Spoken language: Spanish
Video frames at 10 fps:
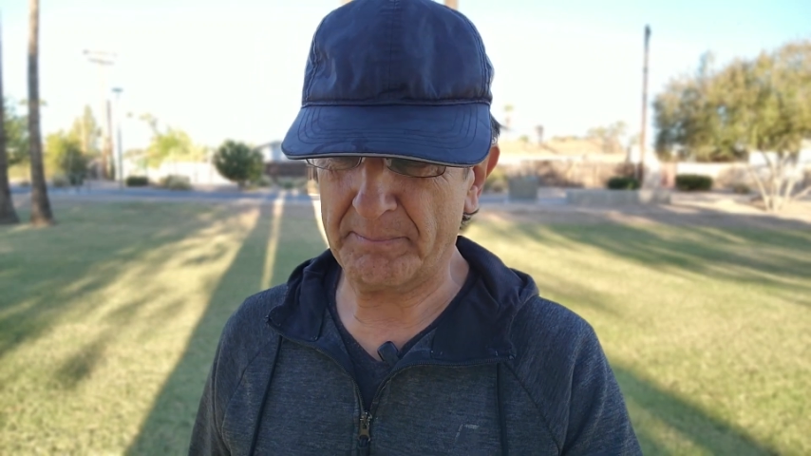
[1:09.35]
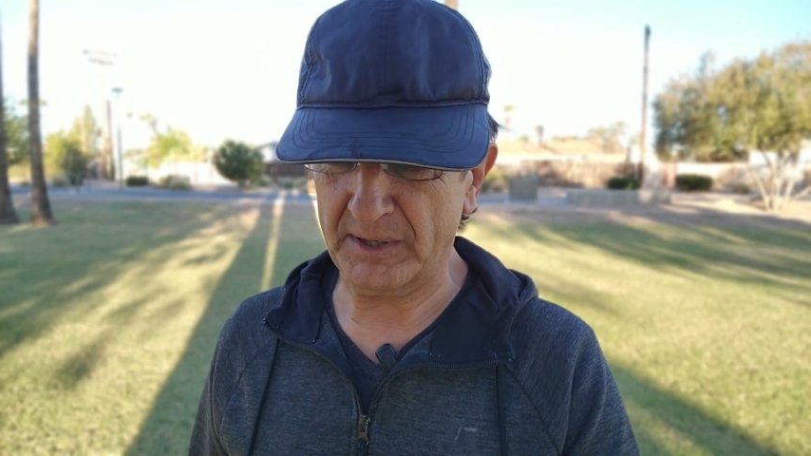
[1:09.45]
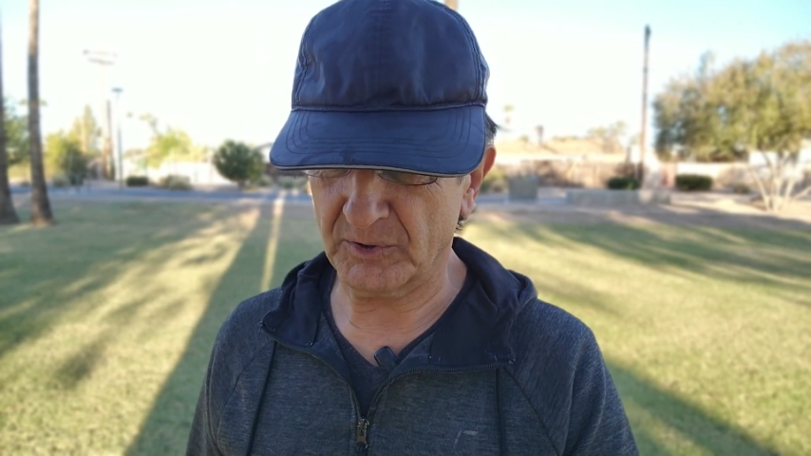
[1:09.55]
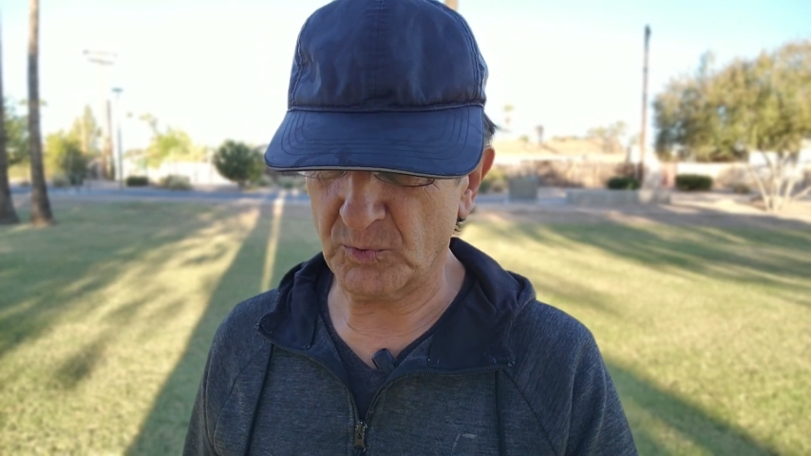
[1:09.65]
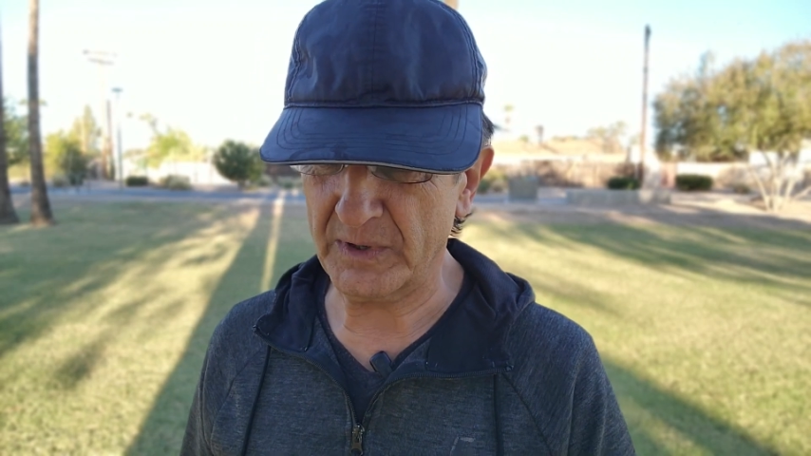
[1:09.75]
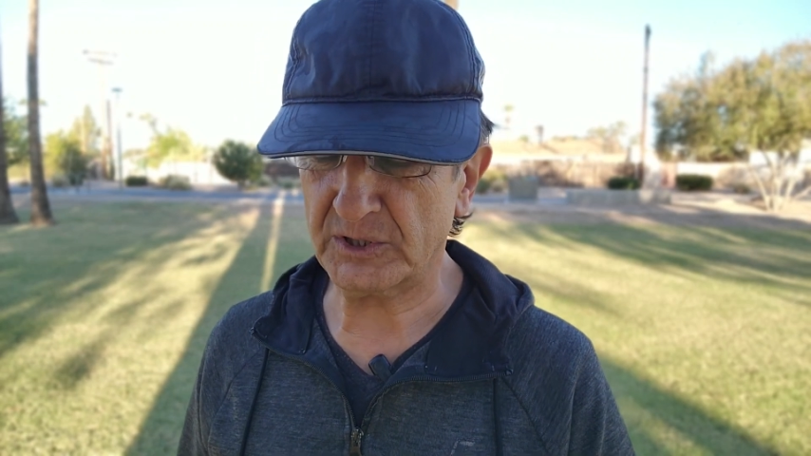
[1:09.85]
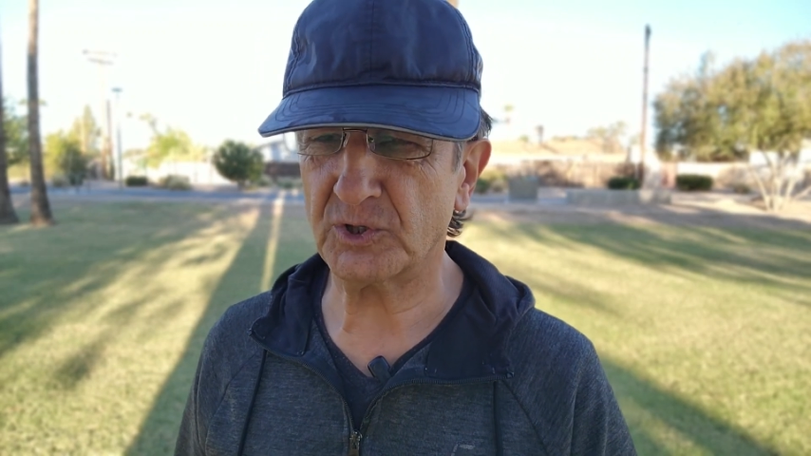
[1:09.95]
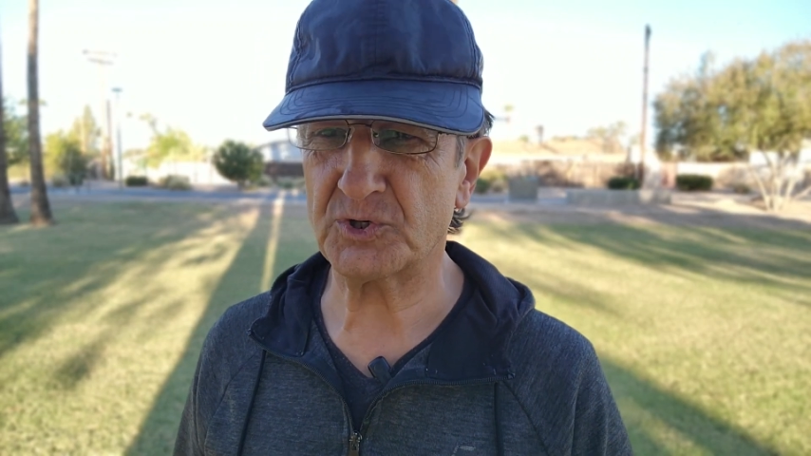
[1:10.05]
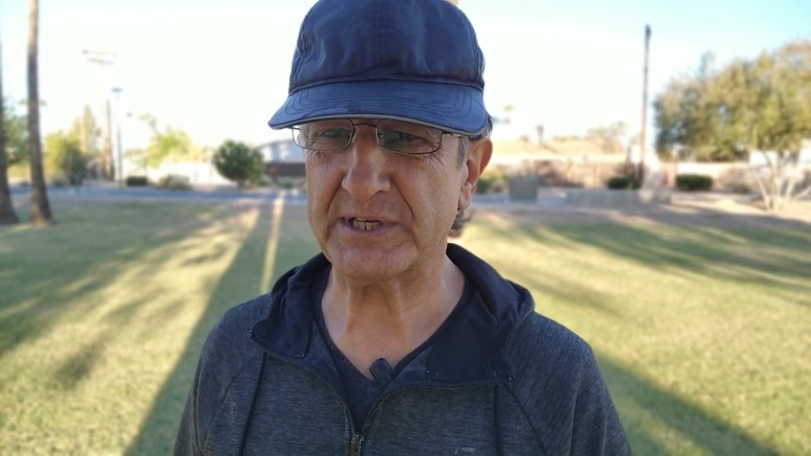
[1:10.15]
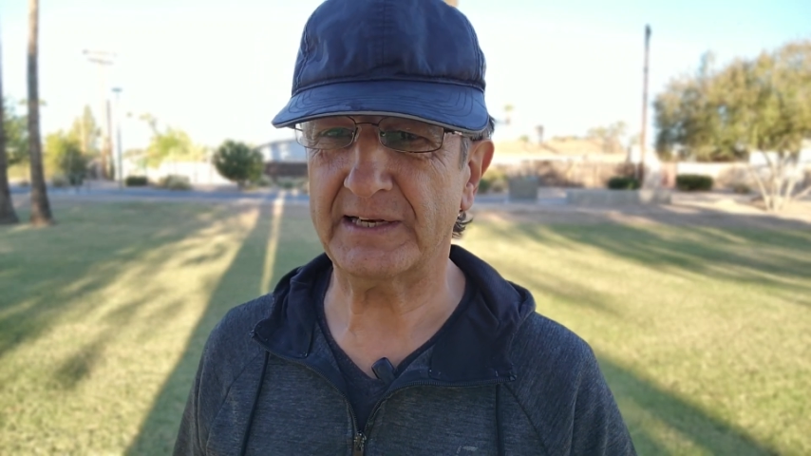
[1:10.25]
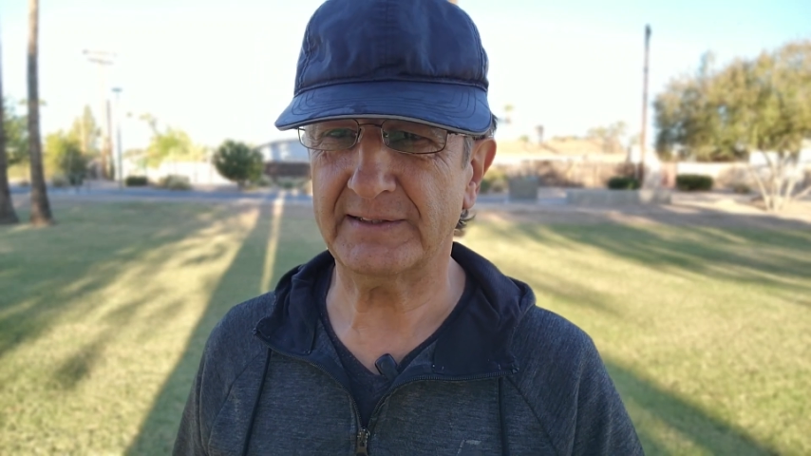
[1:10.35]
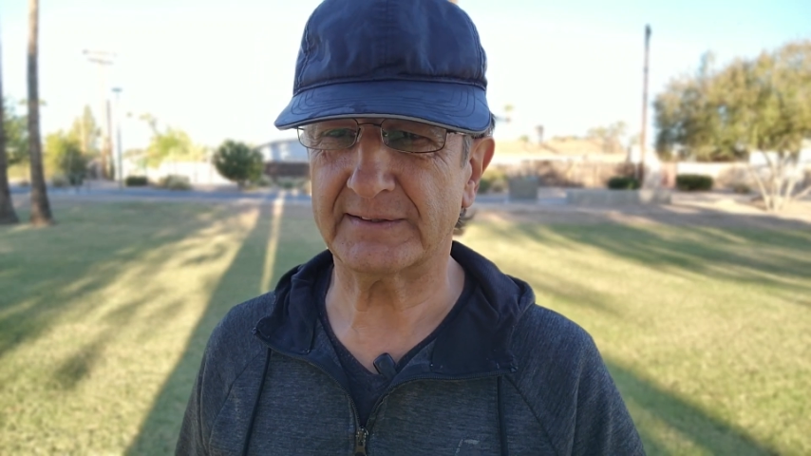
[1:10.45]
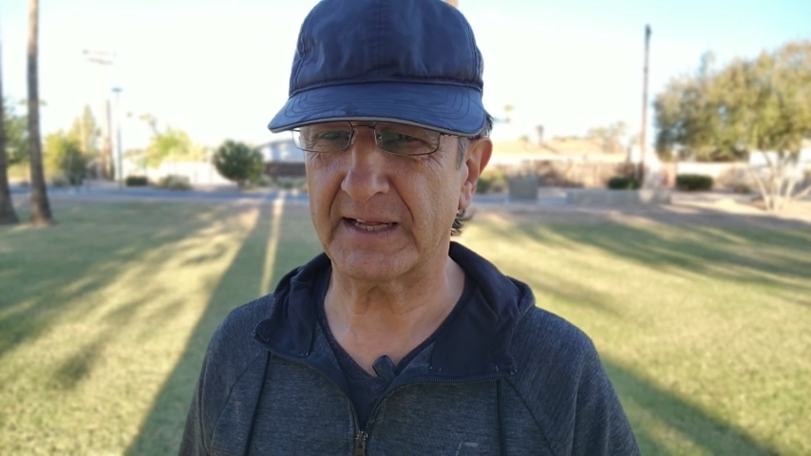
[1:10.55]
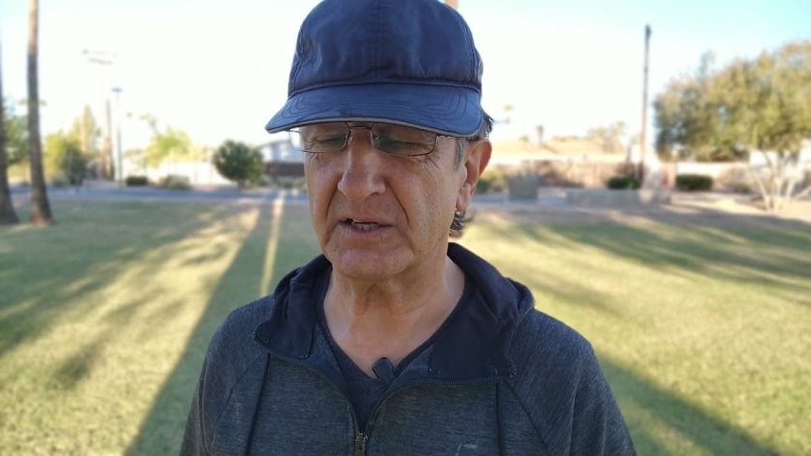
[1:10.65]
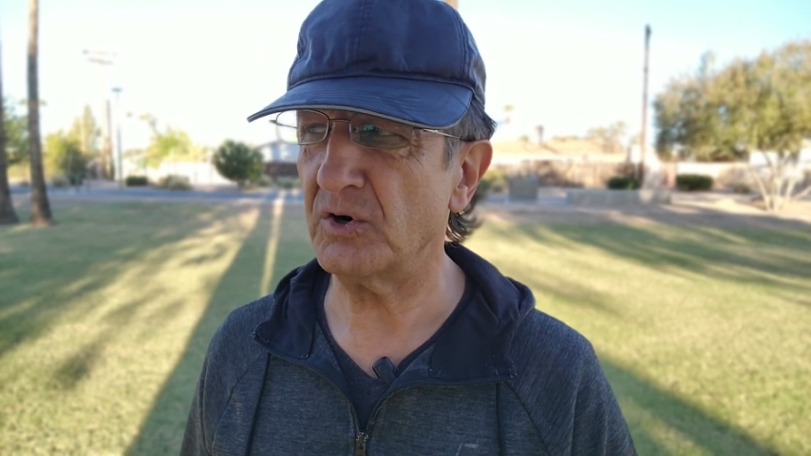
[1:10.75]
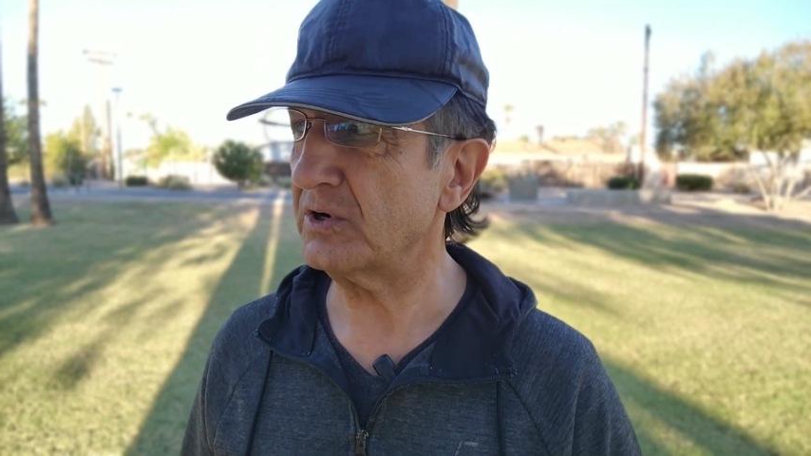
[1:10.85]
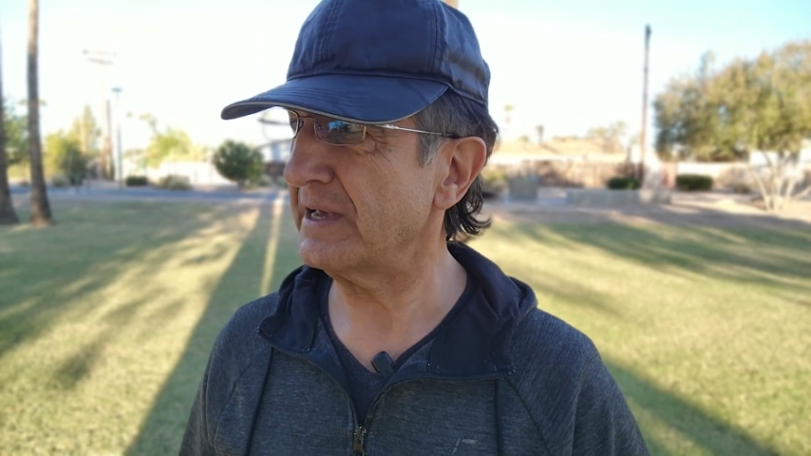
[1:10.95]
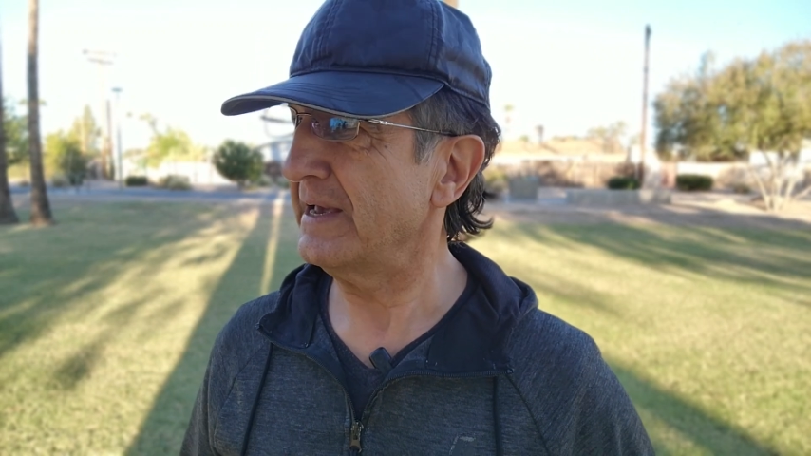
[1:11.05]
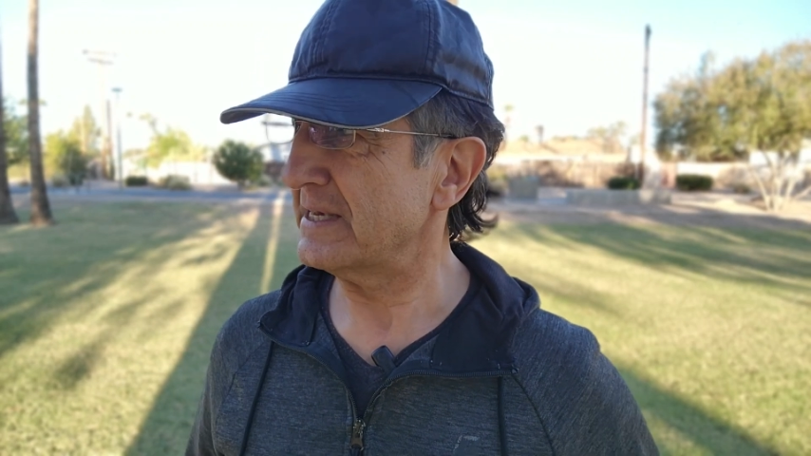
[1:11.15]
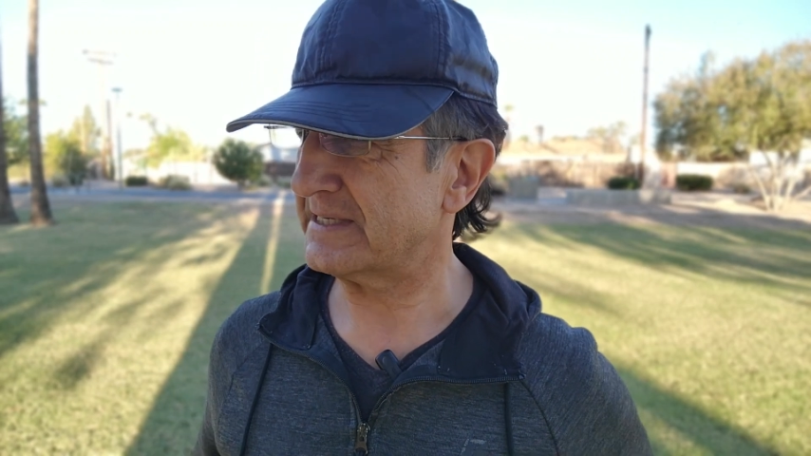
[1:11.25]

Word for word: pero nuestro ser interior